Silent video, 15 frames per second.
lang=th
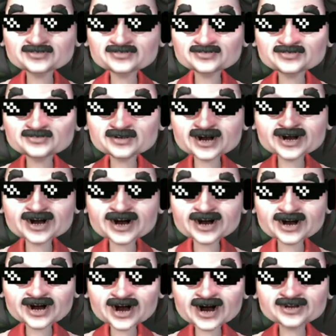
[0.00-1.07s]
อุ้ยเคไห
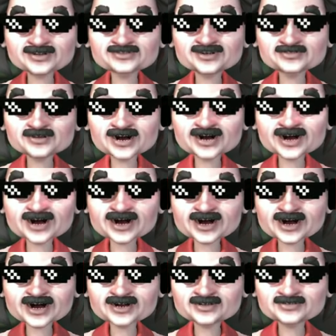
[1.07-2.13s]
ลด้วยว่ะเพื่อน เอ
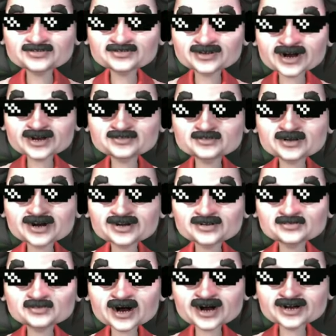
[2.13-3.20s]
ช่องสามลง
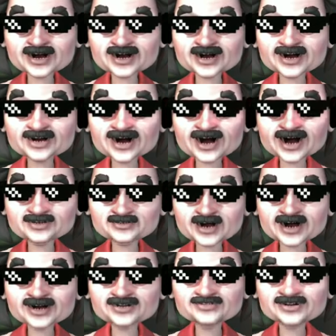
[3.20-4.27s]
บันเทิงแน่อุ้ย
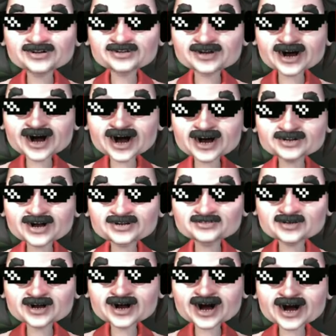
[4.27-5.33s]
ขอ เอ สาม หน่
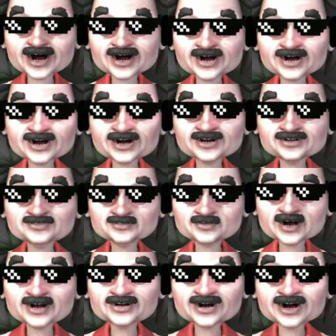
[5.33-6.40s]
อยอุ้ยมี
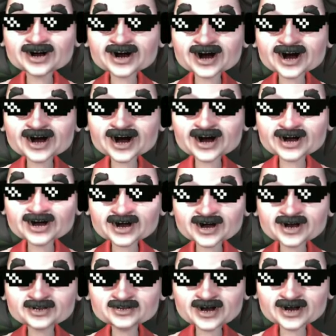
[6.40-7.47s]
เจ เอ
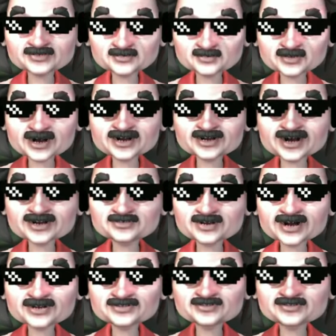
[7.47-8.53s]
สาม คิดตังเพื่อน
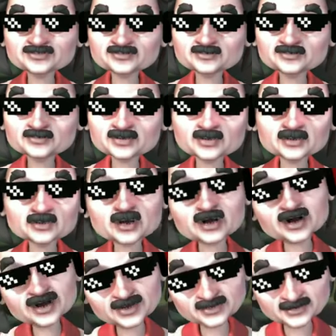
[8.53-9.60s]
โอ้โห
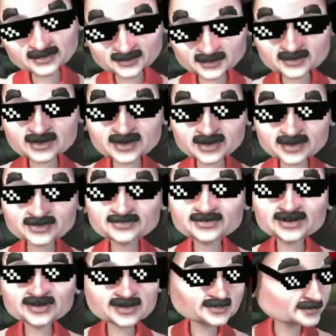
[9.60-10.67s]
กำไรวะเฮ้
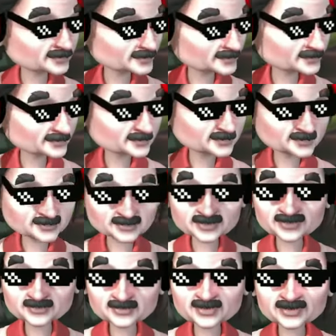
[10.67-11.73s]
ยกำไรเยอะเลยนะคลิป
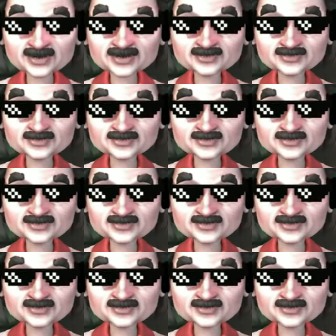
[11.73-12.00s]
นี้เอง